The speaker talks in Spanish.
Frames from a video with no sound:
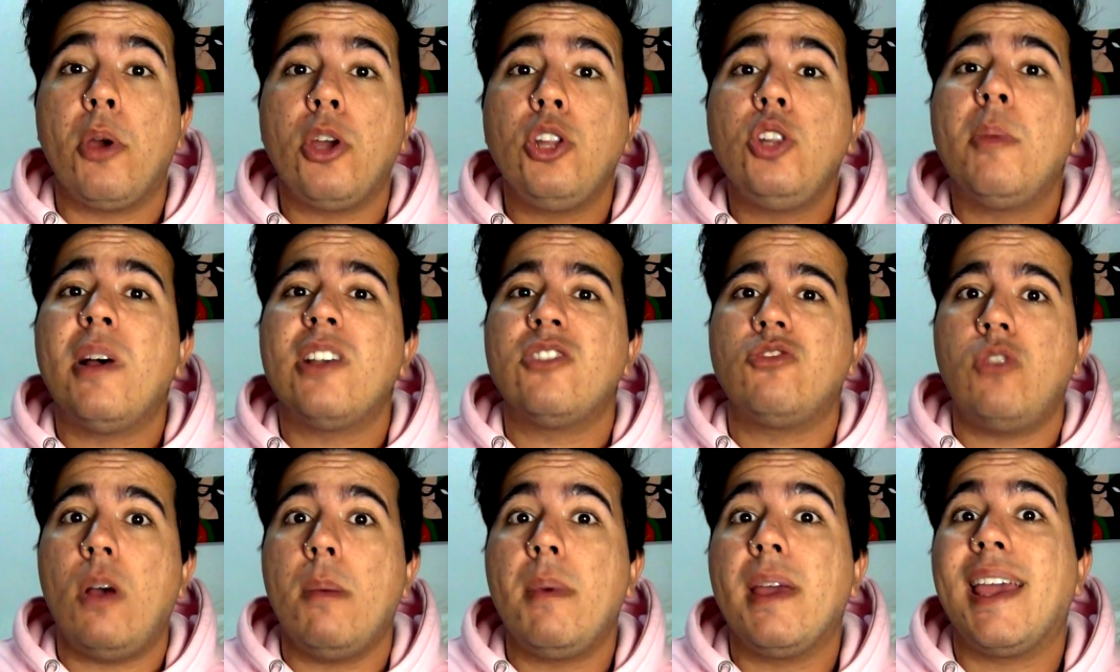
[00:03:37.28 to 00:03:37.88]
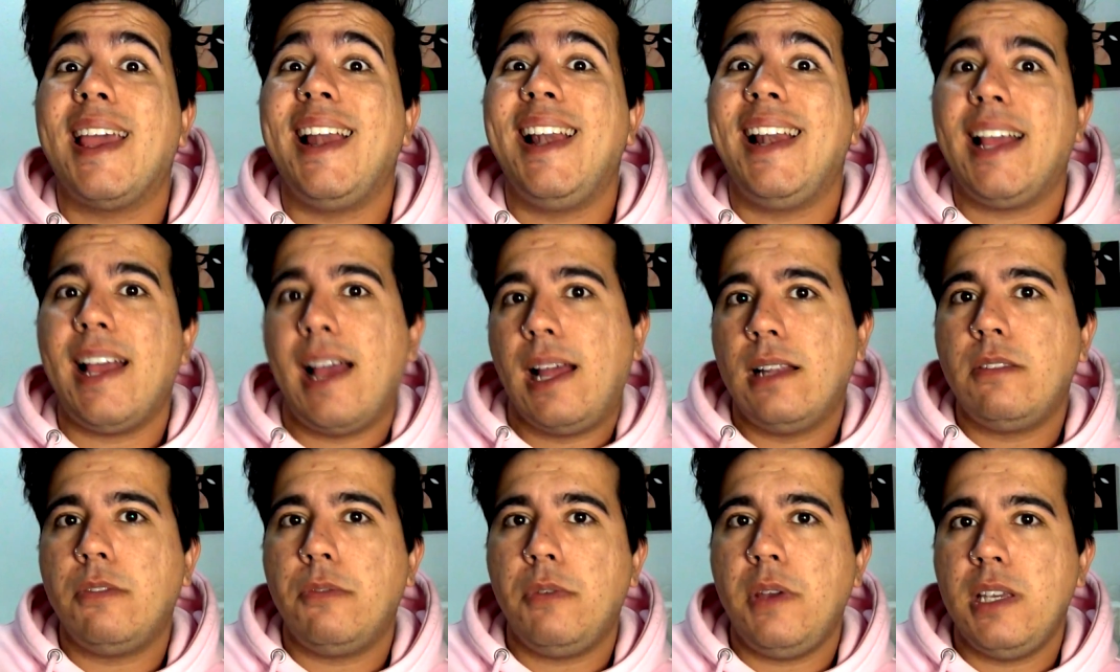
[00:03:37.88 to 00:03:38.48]
un poquito más suave que el
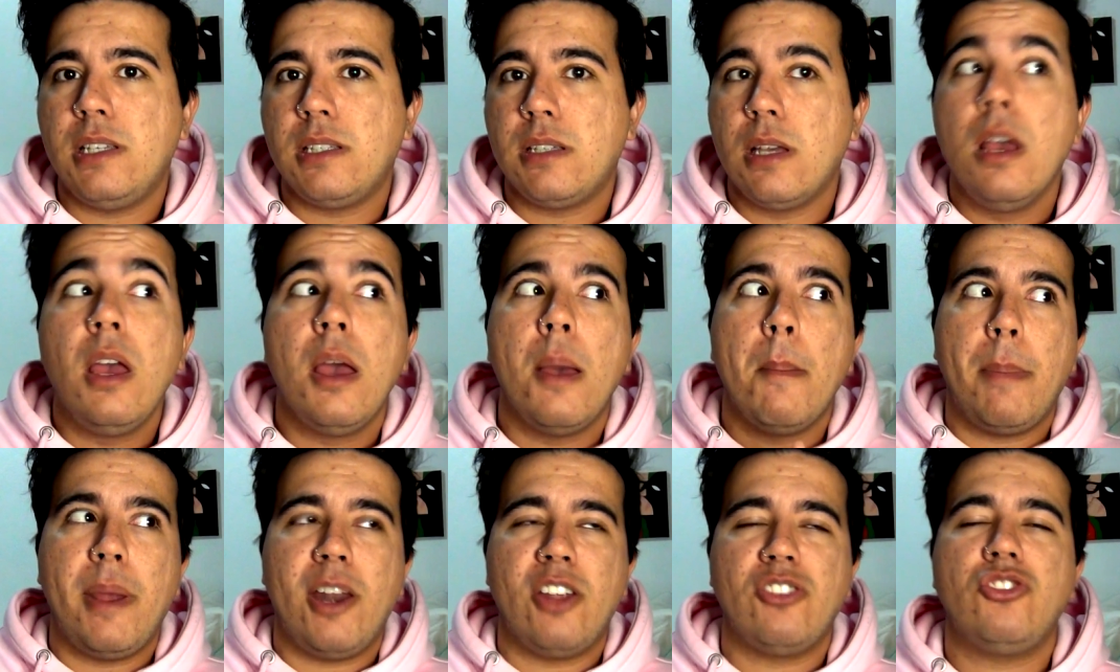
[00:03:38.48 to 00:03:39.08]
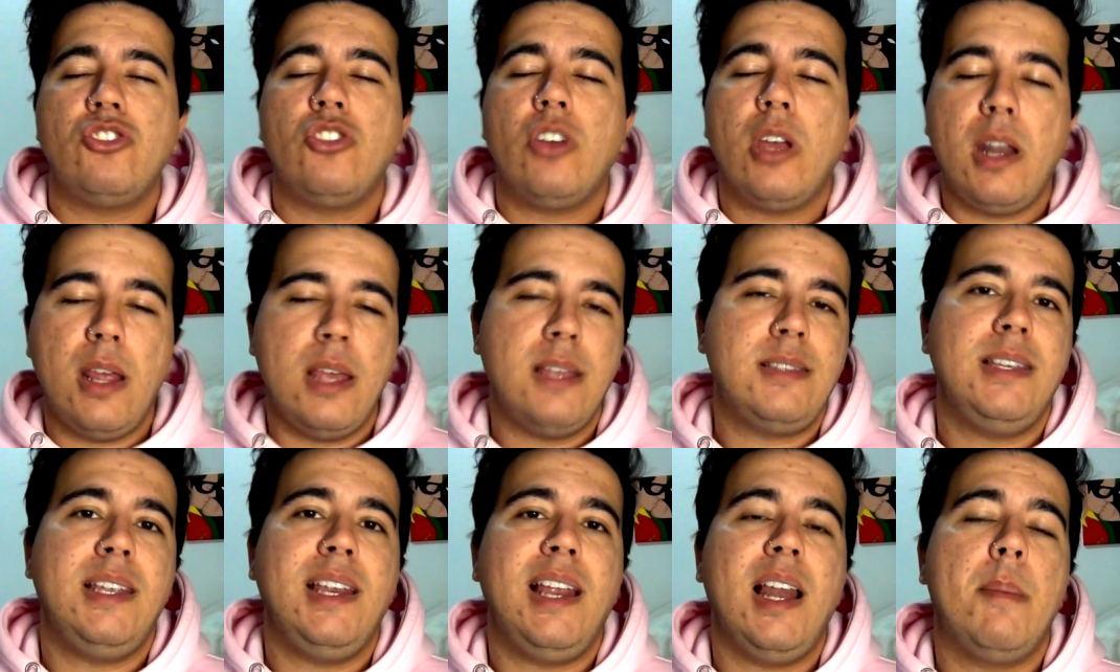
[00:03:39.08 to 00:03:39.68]
catfish, pero eso no quiere
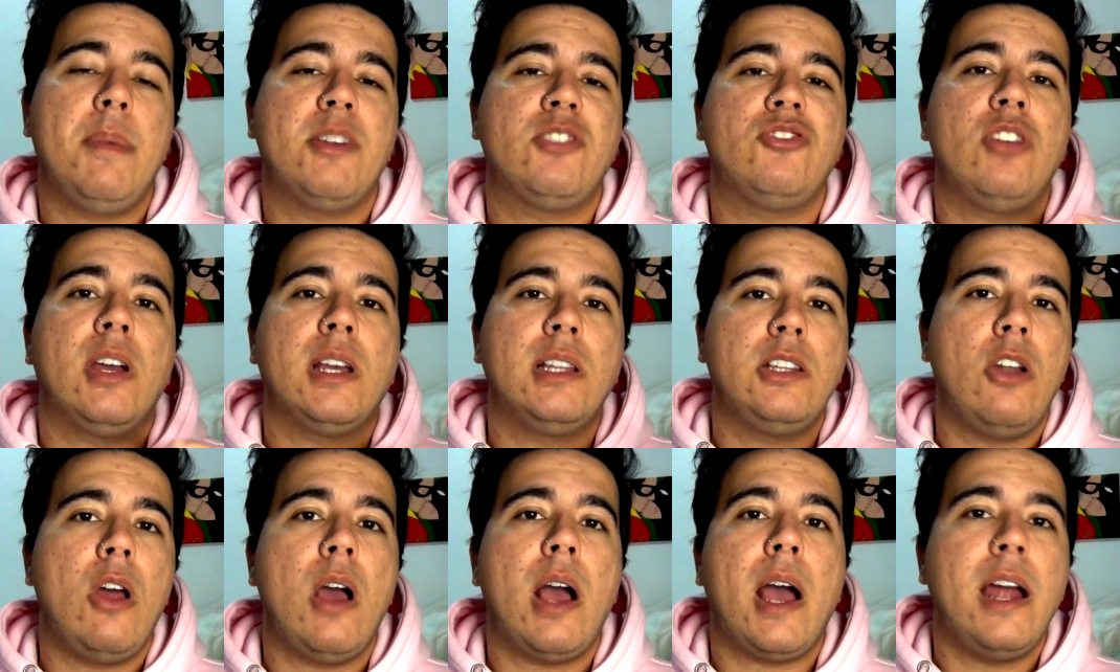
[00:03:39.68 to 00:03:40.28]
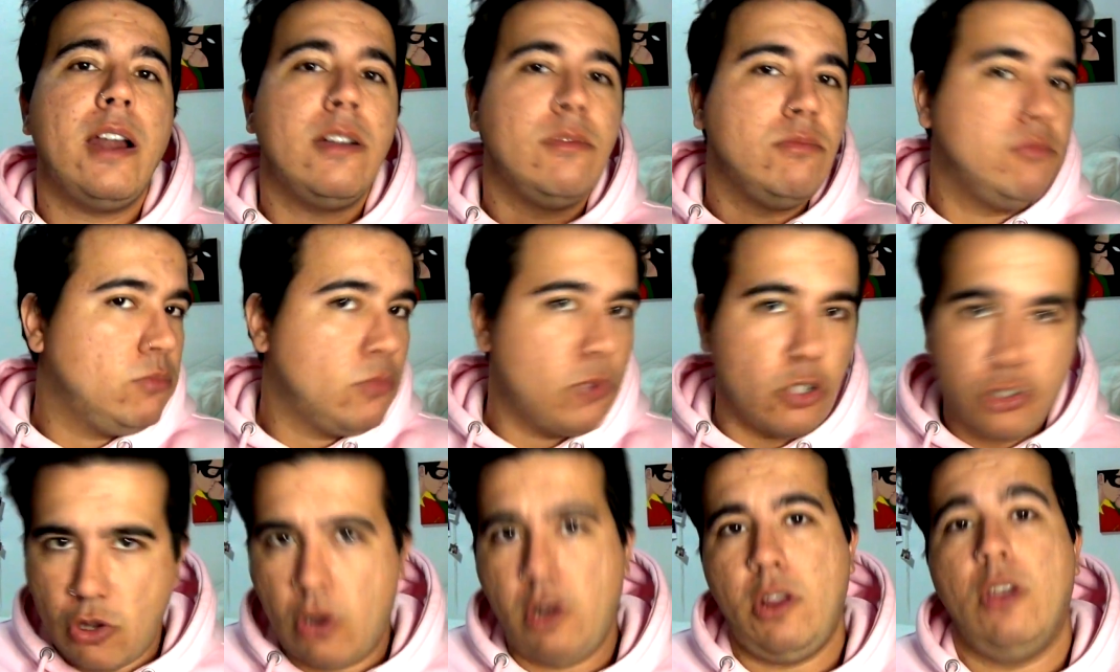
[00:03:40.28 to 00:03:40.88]
decir que la persona que te lo haga
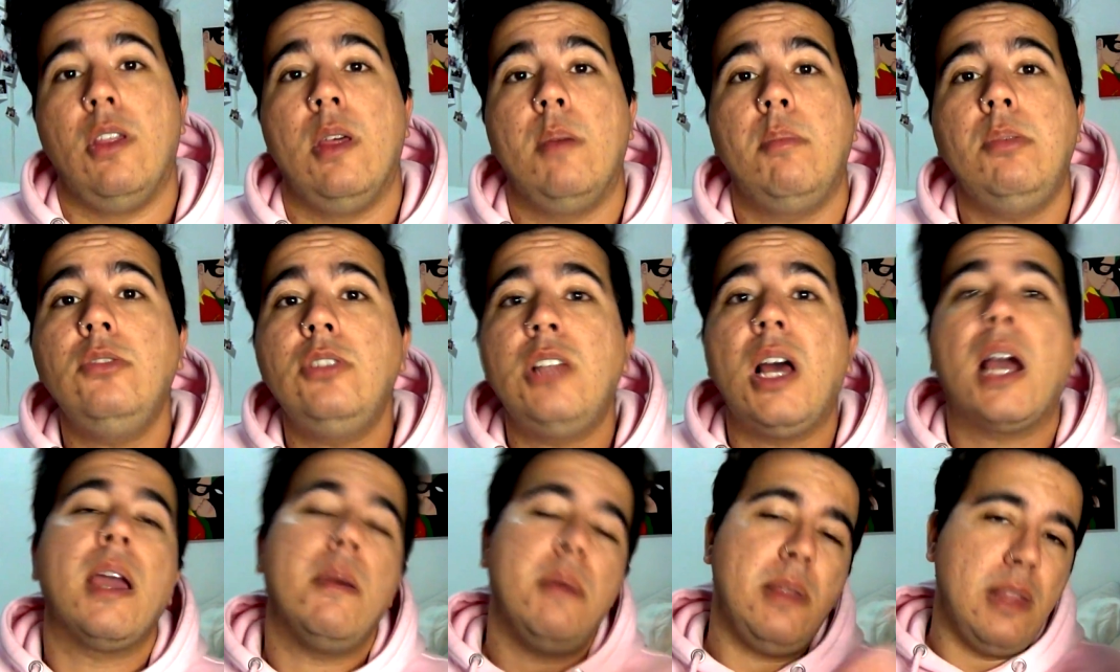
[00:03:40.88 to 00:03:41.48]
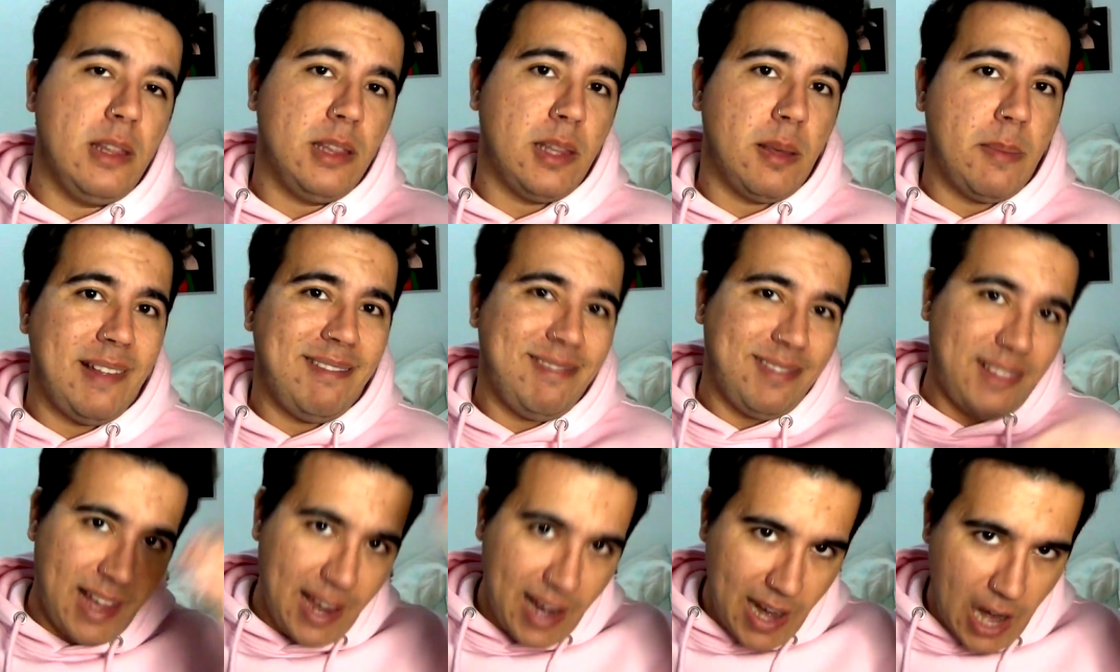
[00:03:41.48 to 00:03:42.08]
no son hijos de p
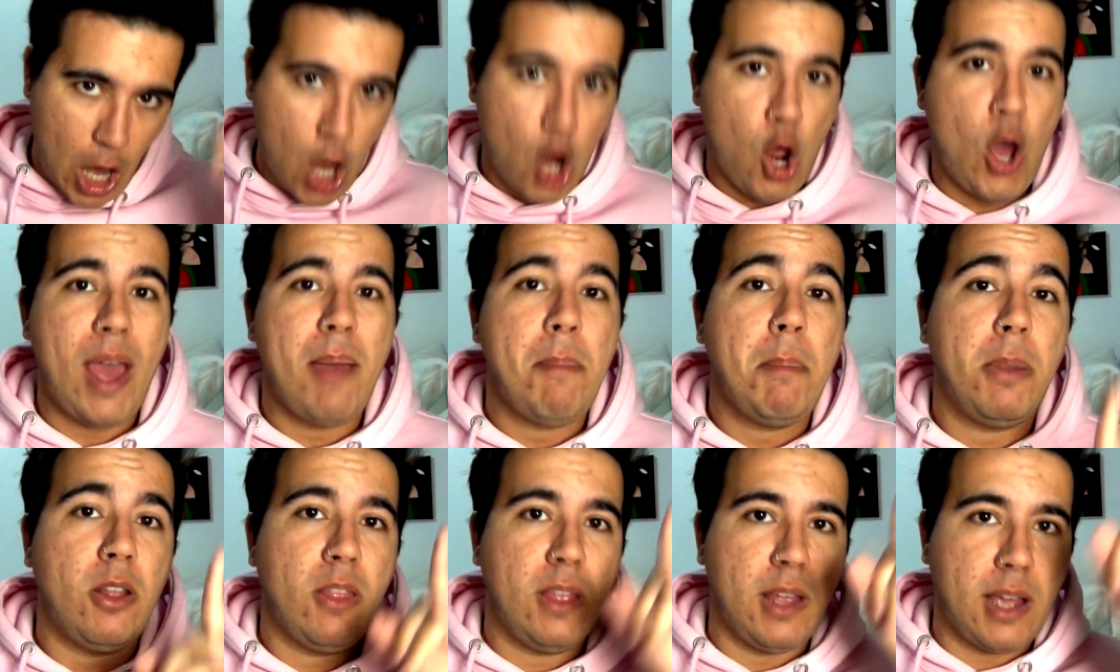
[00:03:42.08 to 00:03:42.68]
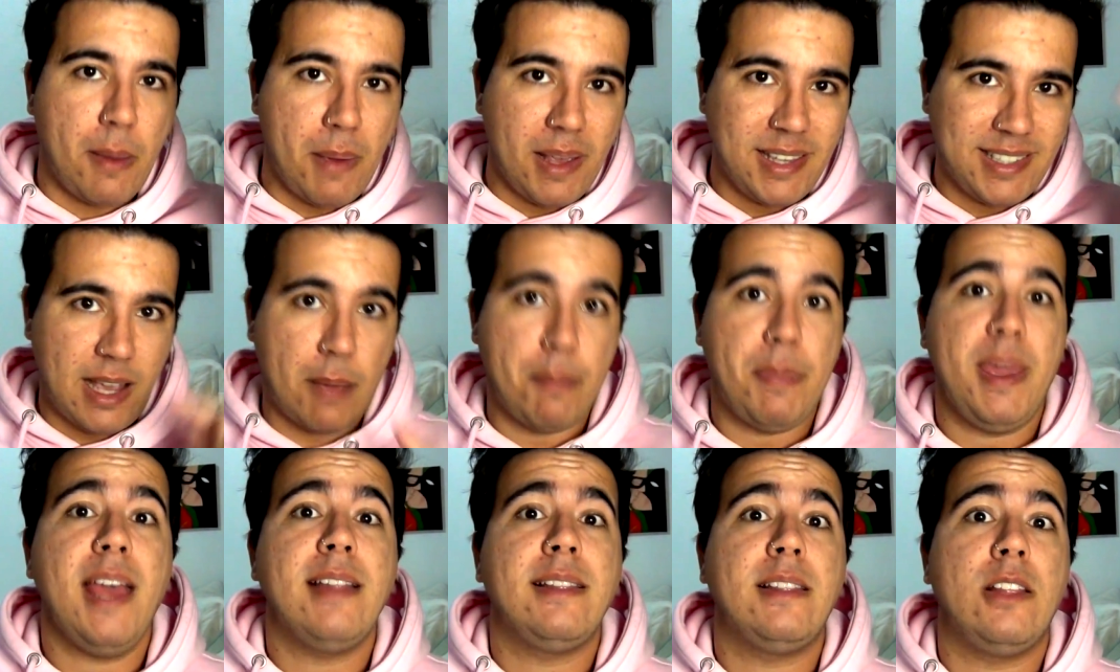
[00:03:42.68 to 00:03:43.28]
Evidentemente lo es, pero de cabeza
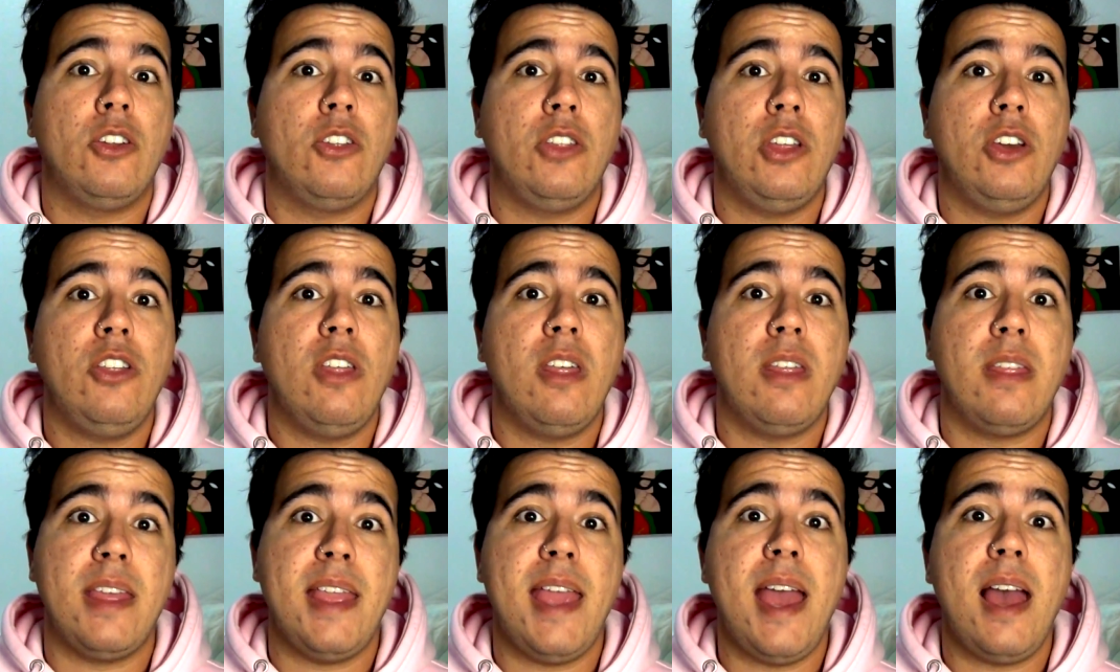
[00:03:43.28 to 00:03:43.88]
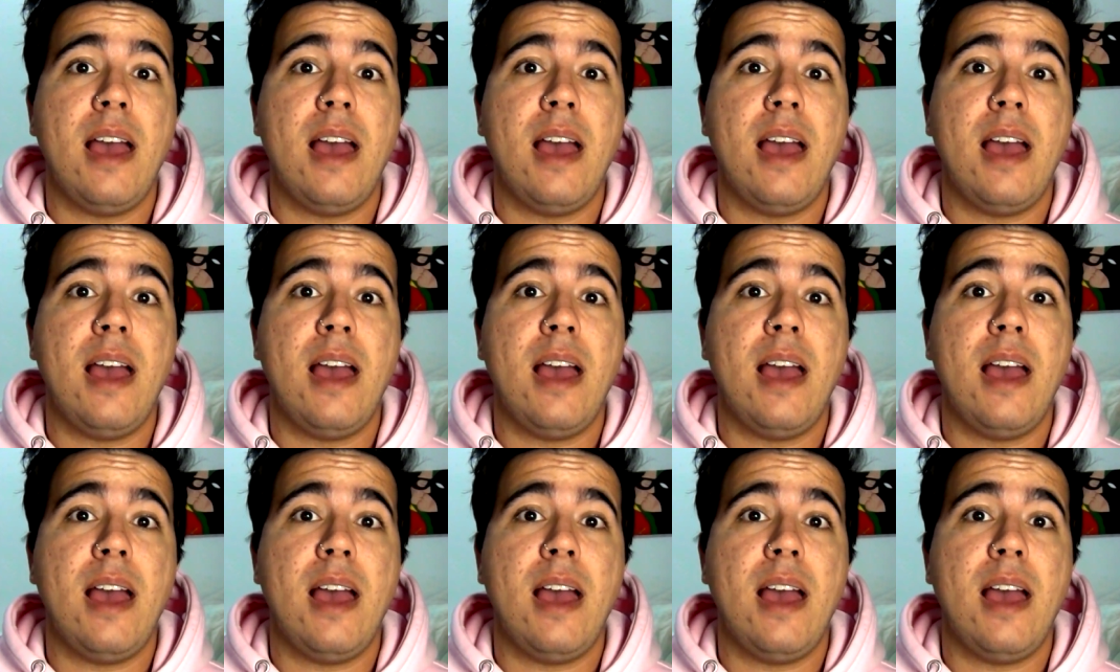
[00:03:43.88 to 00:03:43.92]
a pies, te lo digo desde